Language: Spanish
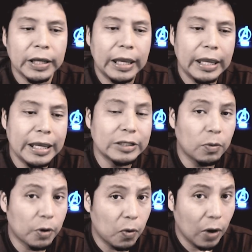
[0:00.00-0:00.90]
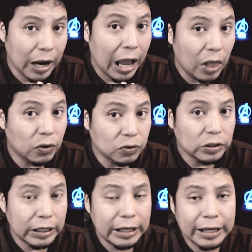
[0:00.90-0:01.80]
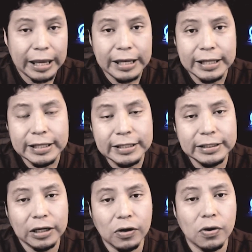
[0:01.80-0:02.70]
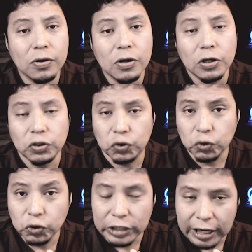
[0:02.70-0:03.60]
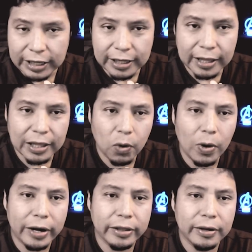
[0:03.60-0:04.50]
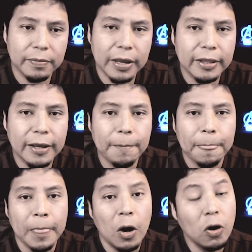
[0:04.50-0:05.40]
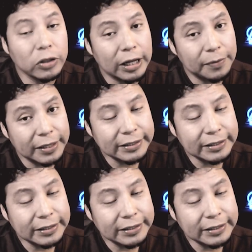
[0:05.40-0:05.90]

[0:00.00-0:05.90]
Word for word: eh, y esto ha provocado eh, que él inicie con su salida de Warner Media o tal vez